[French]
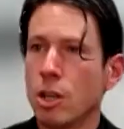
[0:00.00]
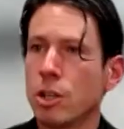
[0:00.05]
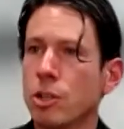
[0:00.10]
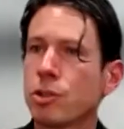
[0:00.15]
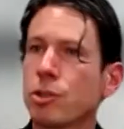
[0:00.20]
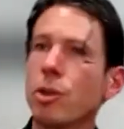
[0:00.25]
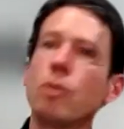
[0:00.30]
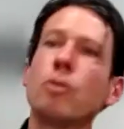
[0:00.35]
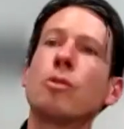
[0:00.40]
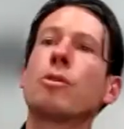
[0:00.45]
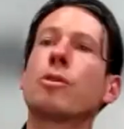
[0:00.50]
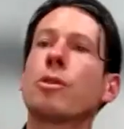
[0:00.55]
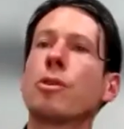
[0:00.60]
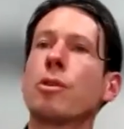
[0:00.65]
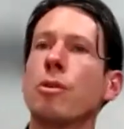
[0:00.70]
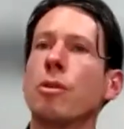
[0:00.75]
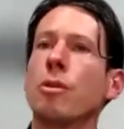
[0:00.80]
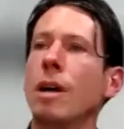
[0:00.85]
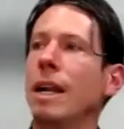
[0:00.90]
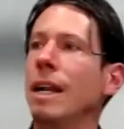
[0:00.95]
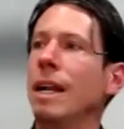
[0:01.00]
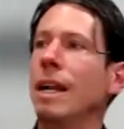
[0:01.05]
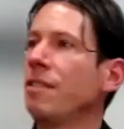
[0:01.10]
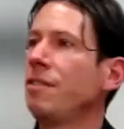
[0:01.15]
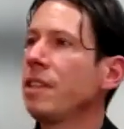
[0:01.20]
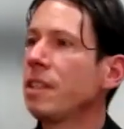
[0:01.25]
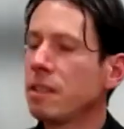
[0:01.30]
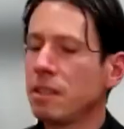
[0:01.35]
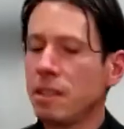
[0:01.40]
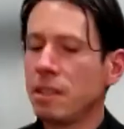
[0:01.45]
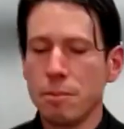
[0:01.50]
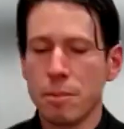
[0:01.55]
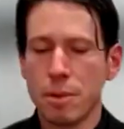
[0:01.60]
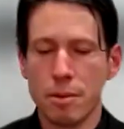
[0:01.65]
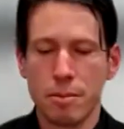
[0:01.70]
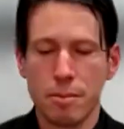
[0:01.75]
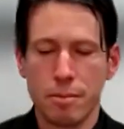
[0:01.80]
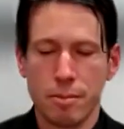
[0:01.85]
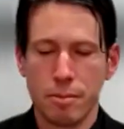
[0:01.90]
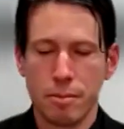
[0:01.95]
selon que la victime,
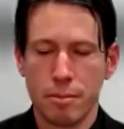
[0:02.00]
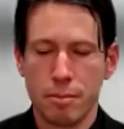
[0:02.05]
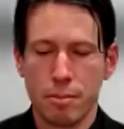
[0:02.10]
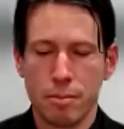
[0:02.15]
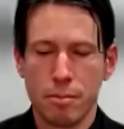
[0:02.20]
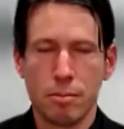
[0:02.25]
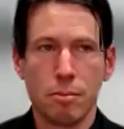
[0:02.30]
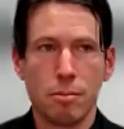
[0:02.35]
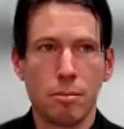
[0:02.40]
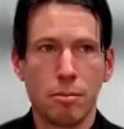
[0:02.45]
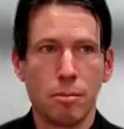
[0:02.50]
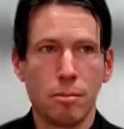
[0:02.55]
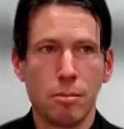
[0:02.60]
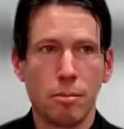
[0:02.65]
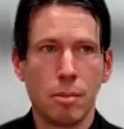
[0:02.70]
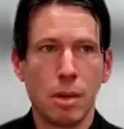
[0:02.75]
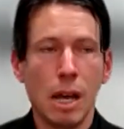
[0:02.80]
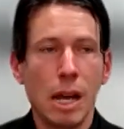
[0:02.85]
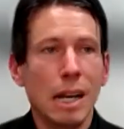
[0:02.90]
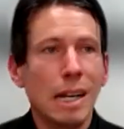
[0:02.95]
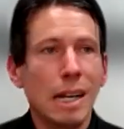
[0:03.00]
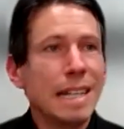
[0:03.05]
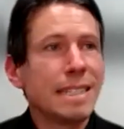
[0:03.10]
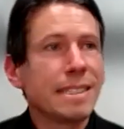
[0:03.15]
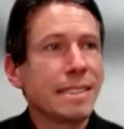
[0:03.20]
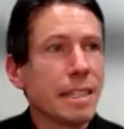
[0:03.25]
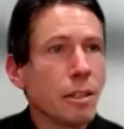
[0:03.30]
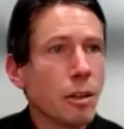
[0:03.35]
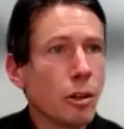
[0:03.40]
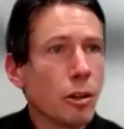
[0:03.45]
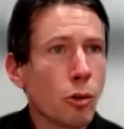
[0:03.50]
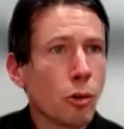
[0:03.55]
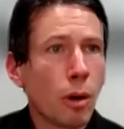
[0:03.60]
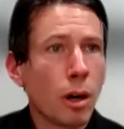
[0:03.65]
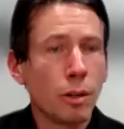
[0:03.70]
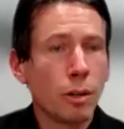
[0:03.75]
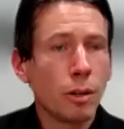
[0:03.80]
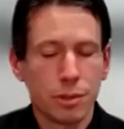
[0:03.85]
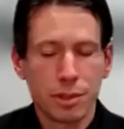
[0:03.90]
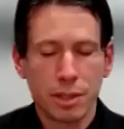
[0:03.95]
les ayants
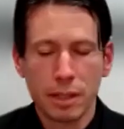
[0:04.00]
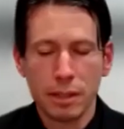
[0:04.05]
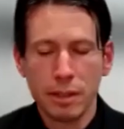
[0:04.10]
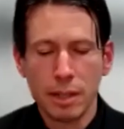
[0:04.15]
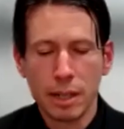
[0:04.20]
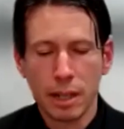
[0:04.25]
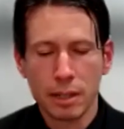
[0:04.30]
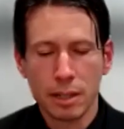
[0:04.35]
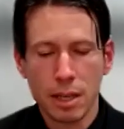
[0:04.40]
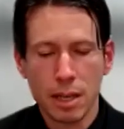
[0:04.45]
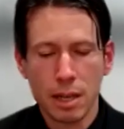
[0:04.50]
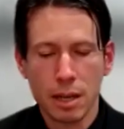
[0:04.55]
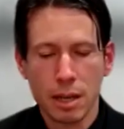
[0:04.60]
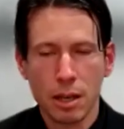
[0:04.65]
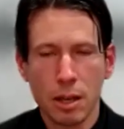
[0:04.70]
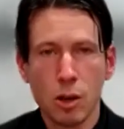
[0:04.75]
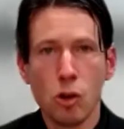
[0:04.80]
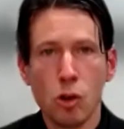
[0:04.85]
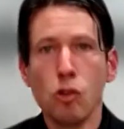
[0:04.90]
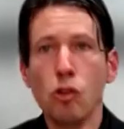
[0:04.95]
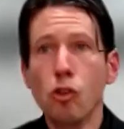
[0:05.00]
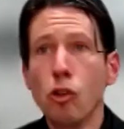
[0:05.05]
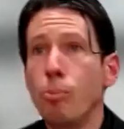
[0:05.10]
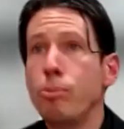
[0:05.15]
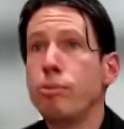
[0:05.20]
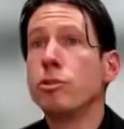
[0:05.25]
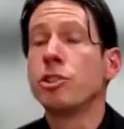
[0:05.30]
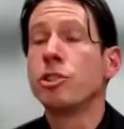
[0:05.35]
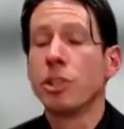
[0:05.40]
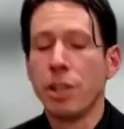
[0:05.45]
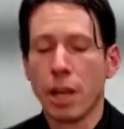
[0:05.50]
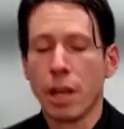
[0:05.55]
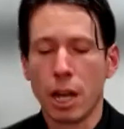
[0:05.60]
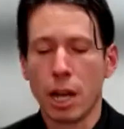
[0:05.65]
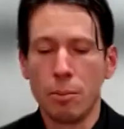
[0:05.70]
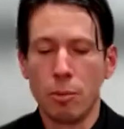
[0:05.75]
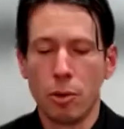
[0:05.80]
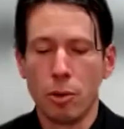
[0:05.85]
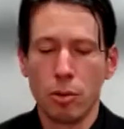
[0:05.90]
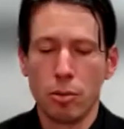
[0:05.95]
droit de cette dernière, ou plus
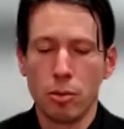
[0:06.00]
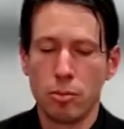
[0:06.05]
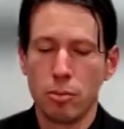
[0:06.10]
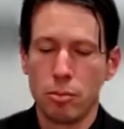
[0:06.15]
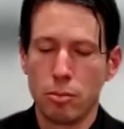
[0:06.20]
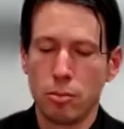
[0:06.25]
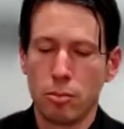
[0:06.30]
généralement,